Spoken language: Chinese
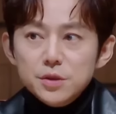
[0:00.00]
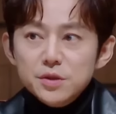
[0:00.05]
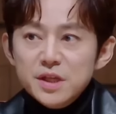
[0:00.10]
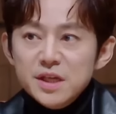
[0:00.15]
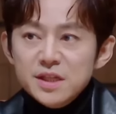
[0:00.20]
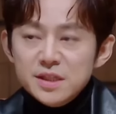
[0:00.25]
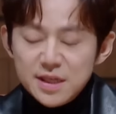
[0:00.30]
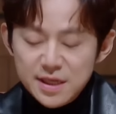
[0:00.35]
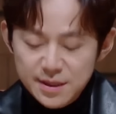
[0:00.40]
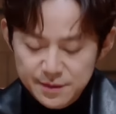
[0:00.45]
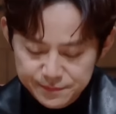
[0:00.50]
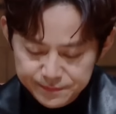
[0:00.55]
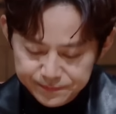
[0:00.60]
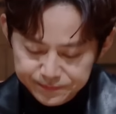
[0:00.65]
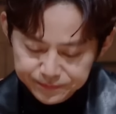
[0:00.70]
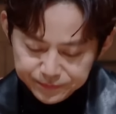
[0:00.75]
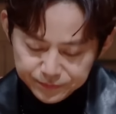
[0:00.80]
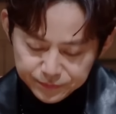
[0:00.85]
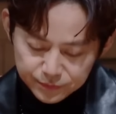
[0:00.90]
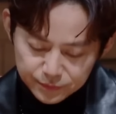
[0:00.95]
九年前，
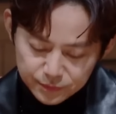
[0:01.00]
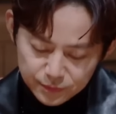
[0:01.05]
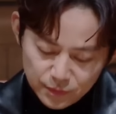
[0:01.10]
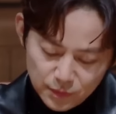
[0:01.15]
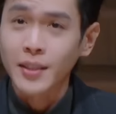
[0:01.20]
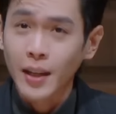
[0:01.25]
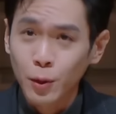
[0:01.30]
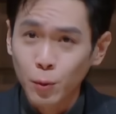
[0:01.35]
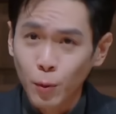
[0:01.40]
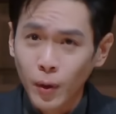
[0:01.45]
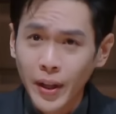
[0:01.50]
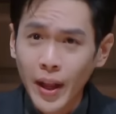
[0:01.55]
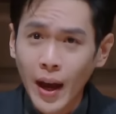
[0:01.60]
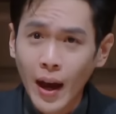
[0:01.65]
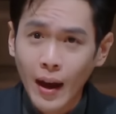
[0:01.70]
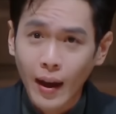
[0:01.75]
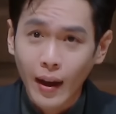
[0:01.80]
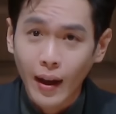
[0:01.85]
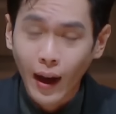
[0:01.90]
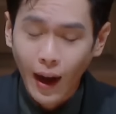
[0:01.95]
你才多
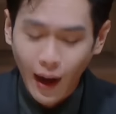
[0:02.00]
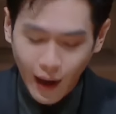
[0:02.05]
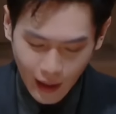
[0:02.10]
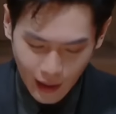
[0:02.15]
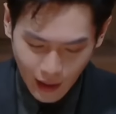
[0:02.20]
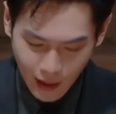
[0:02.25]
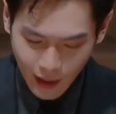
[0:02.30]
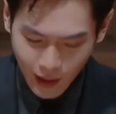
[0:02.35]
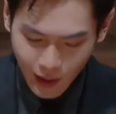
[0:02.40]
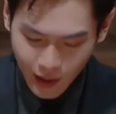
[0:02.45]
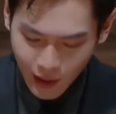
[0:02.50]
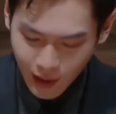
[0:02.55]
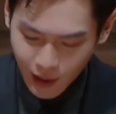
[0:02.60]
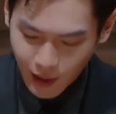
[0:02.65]
大呀？啊